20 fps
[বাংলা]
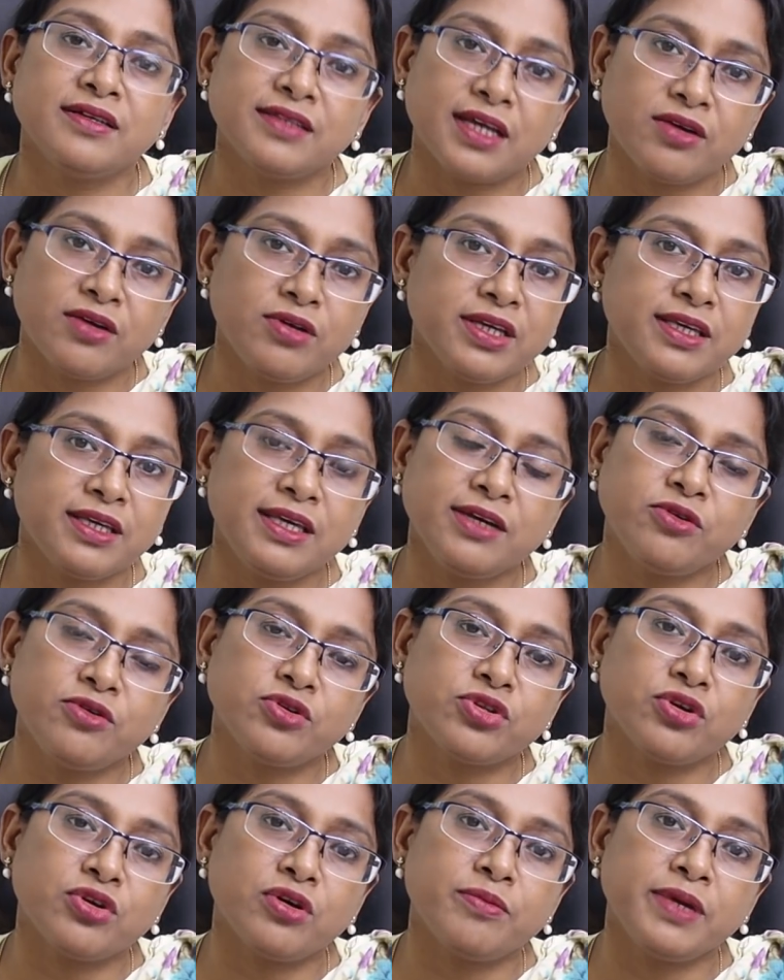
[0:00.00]
তাহলে কি
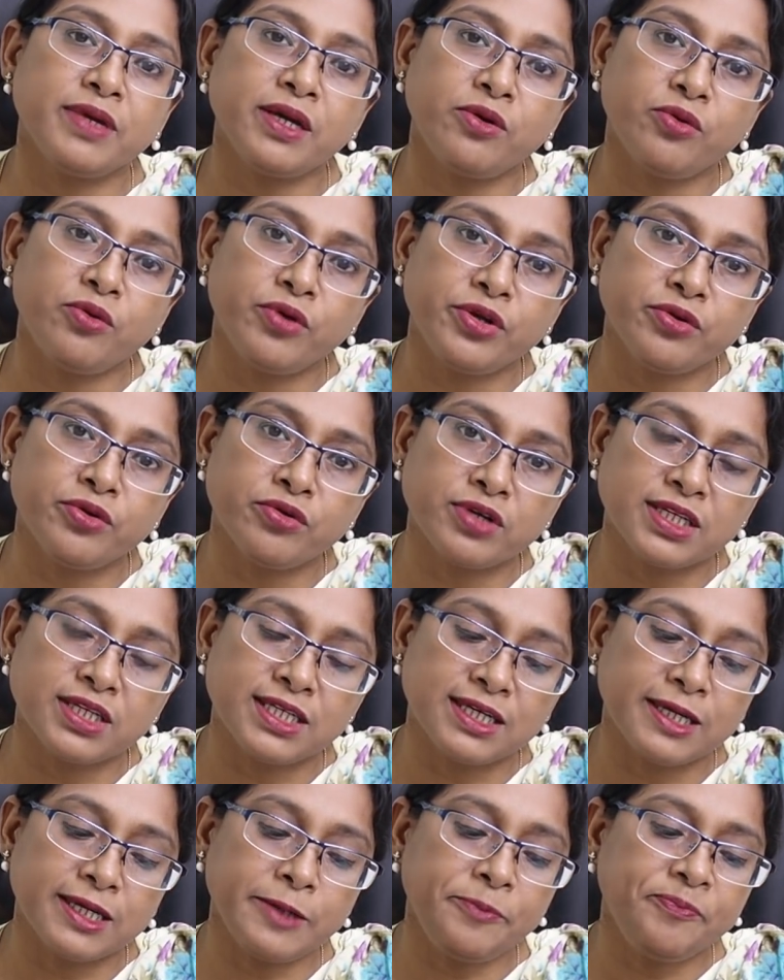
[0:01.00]
করতে হবে ওই
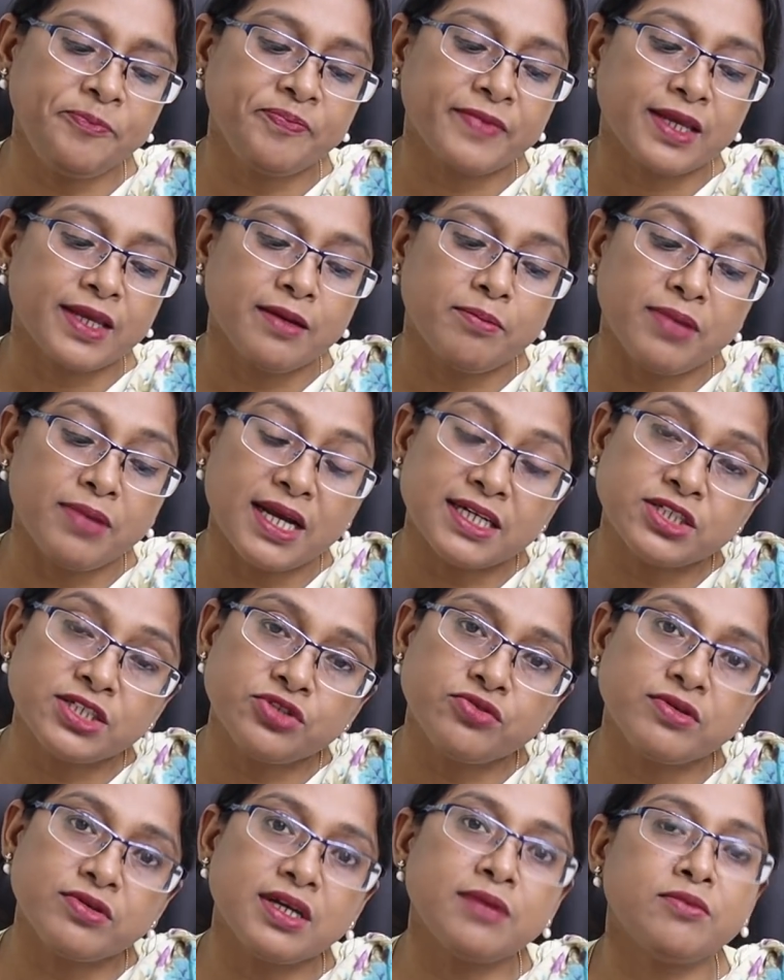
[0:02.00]
রোগীটিকে ব্লাড
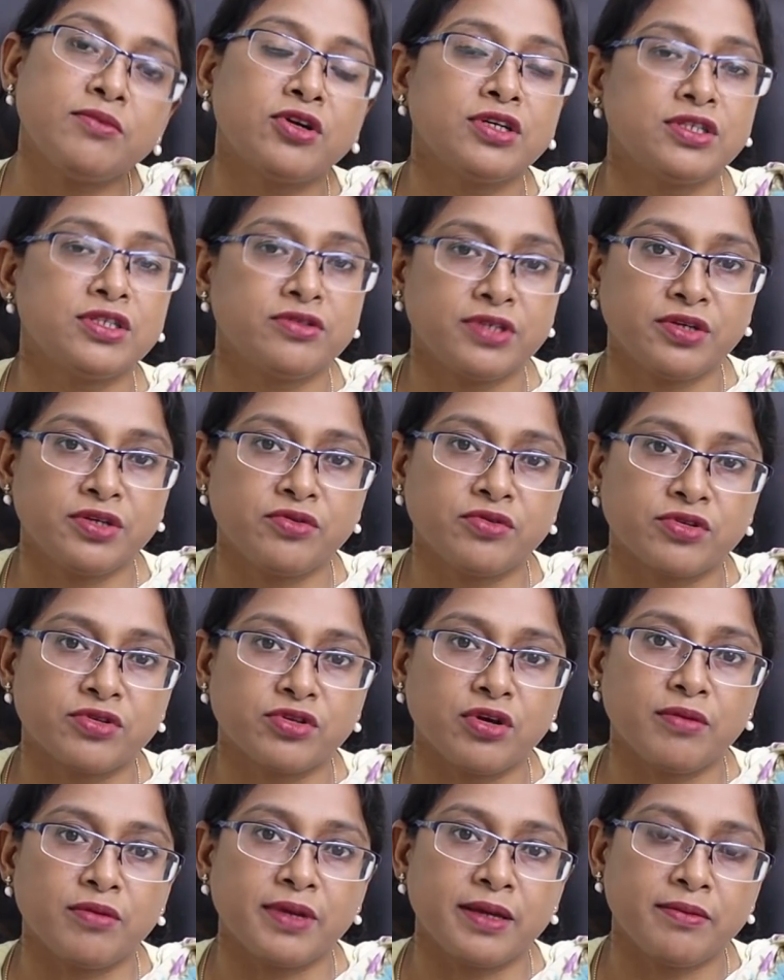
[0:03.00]
সুগার মনিটরিং
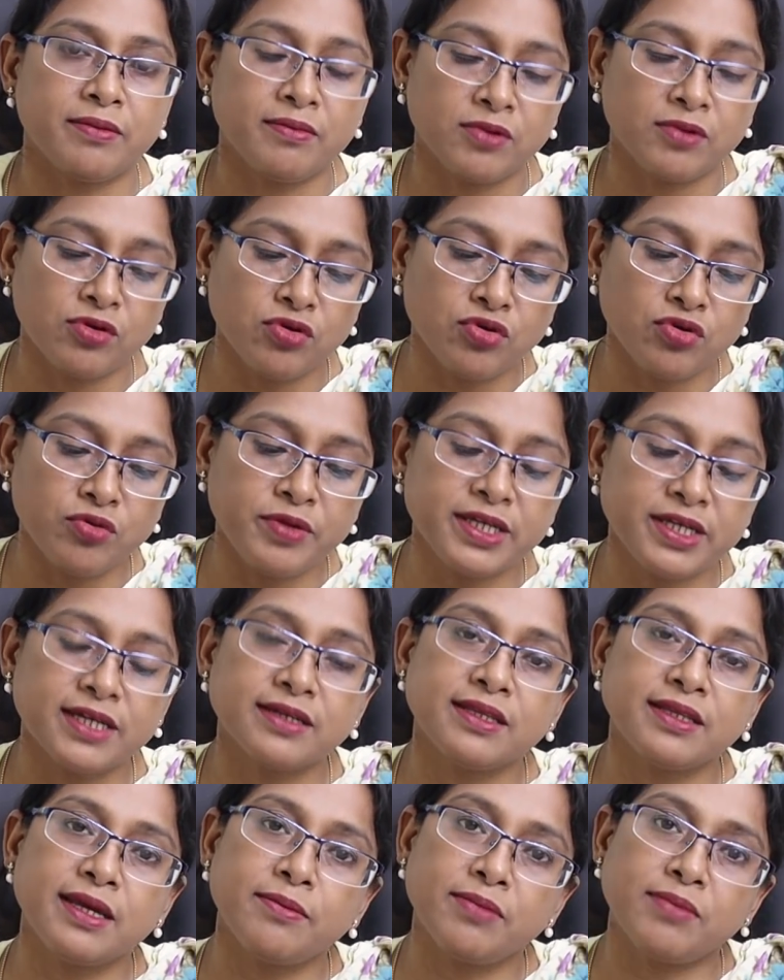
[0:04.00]
করতে হবে গ্লুকোমিটার
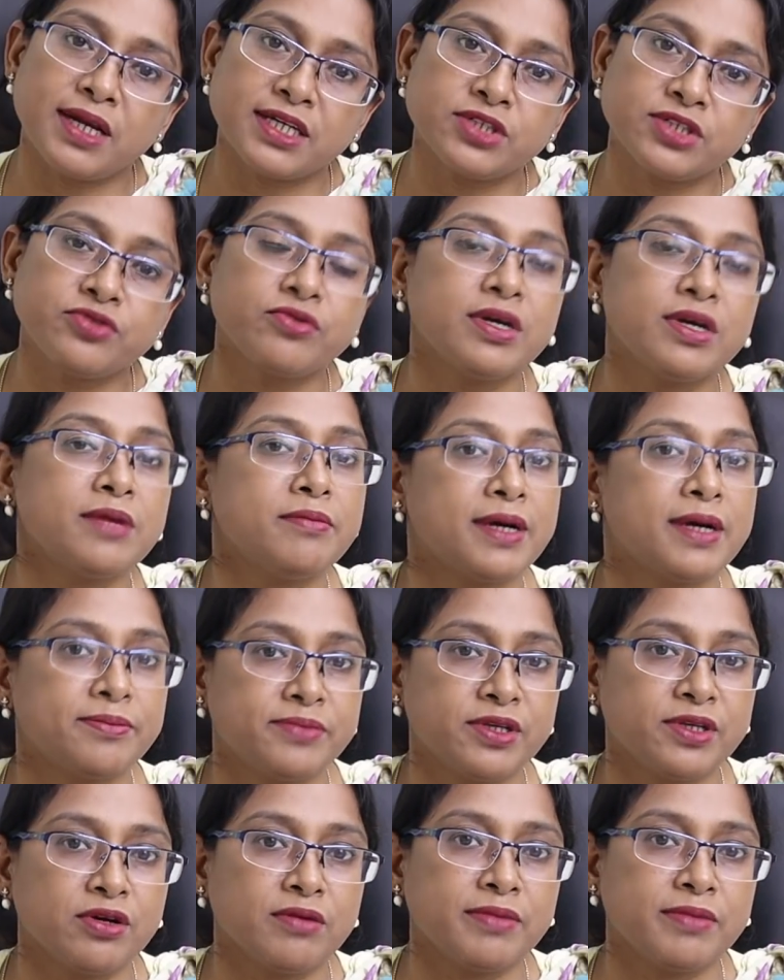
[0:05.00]
দিয়ে ব্লাড সুগার
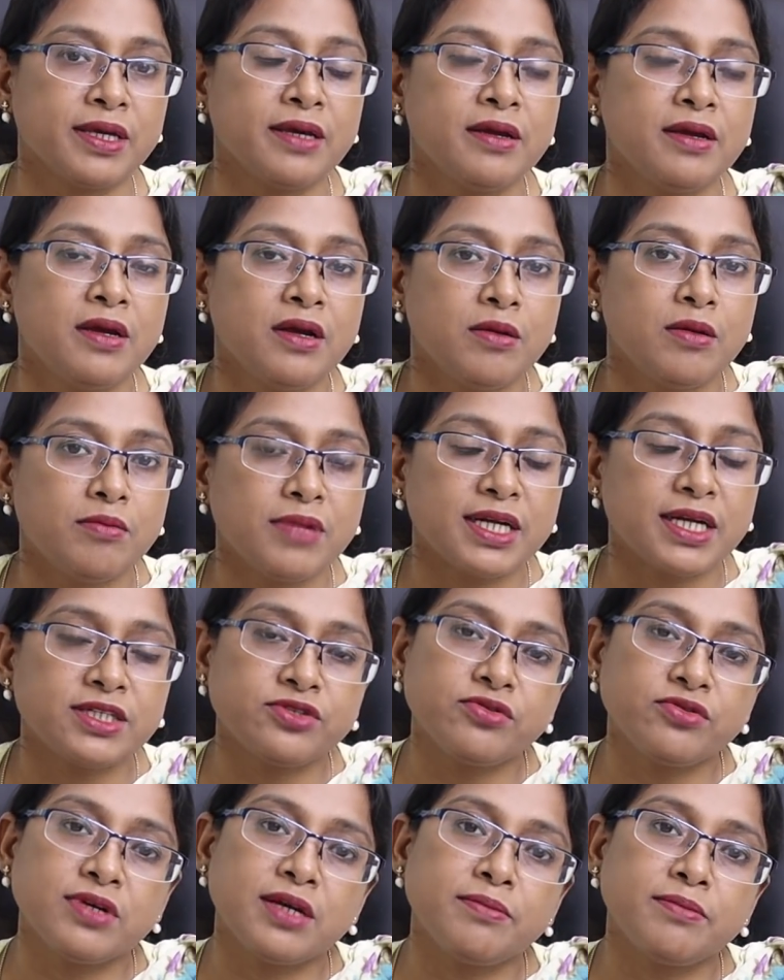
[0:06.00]
মাপতে হবে ব্লাড
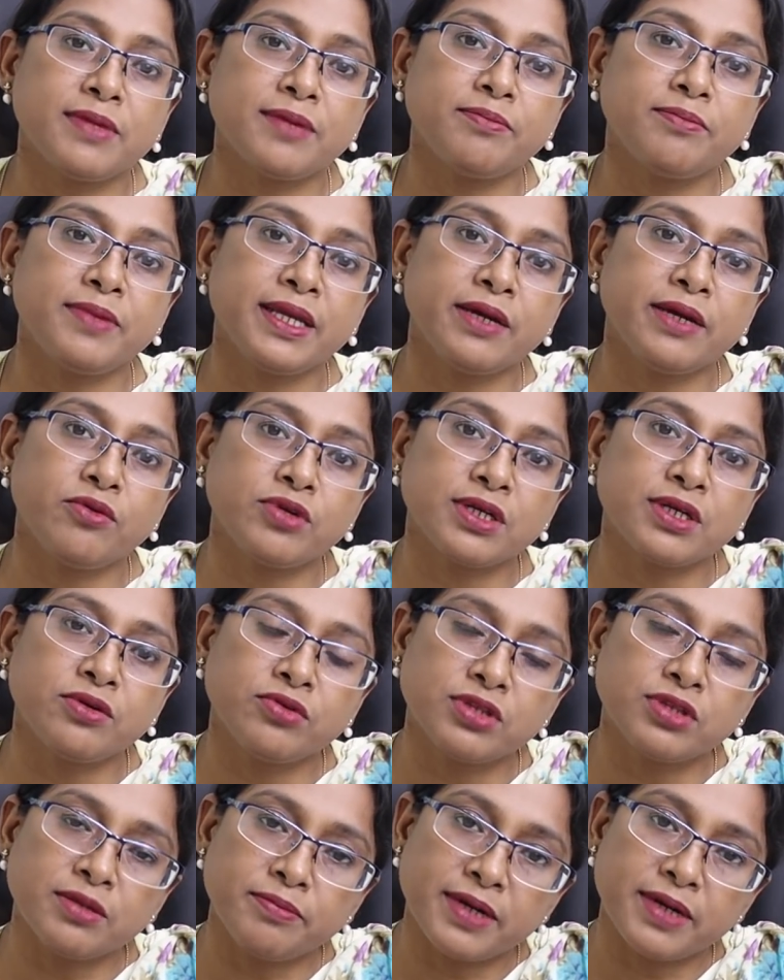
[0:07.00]
সুগার মাপলে ওটা
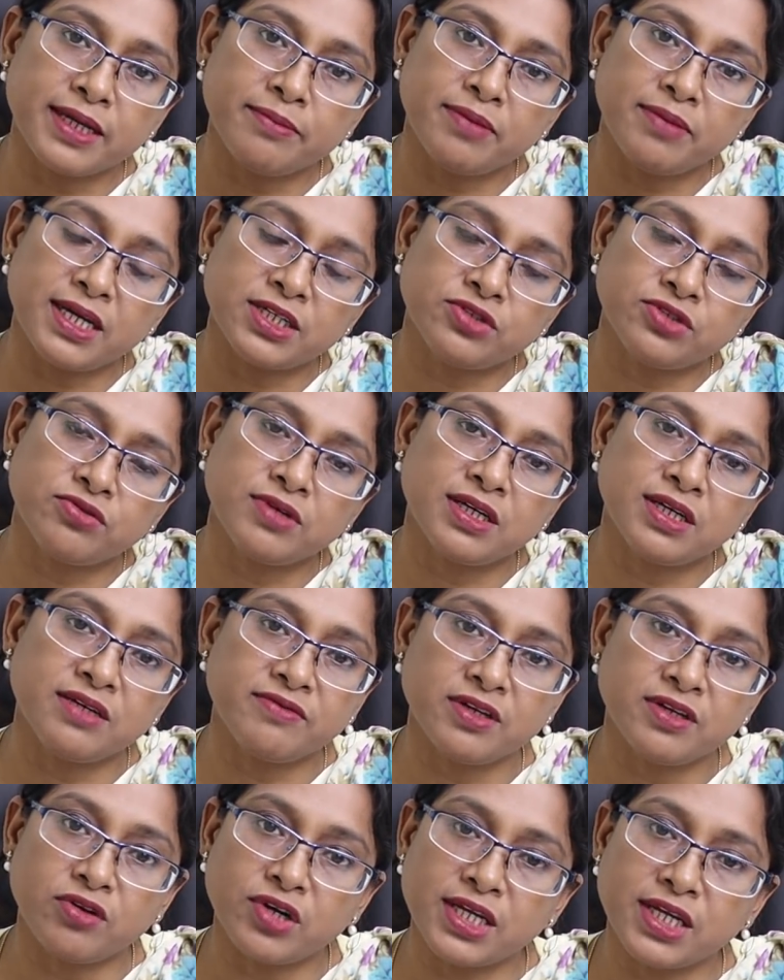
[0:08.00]
হতে পারে ব্লাড সুগার
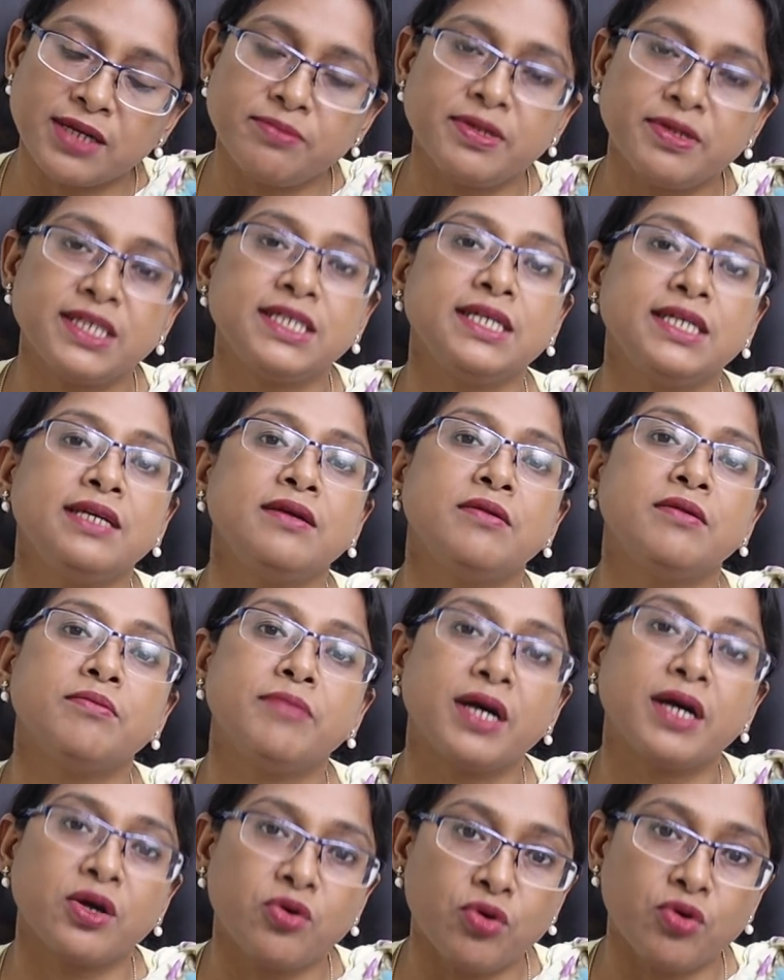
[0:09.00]
লেভেল অনেক বেশি
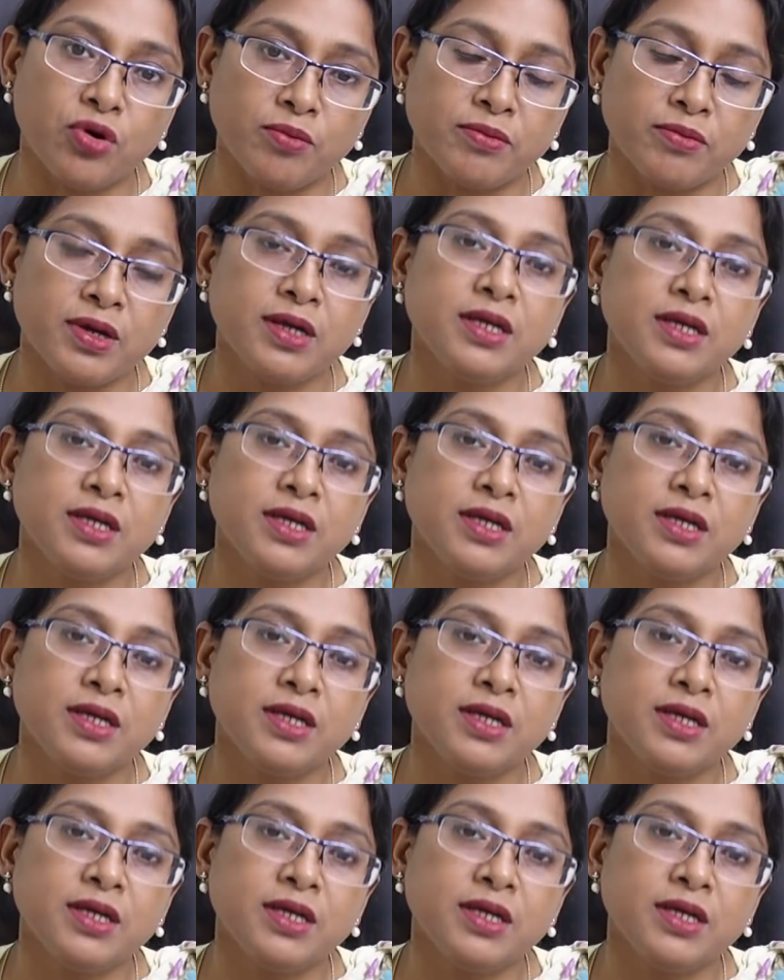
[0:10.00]
বা কম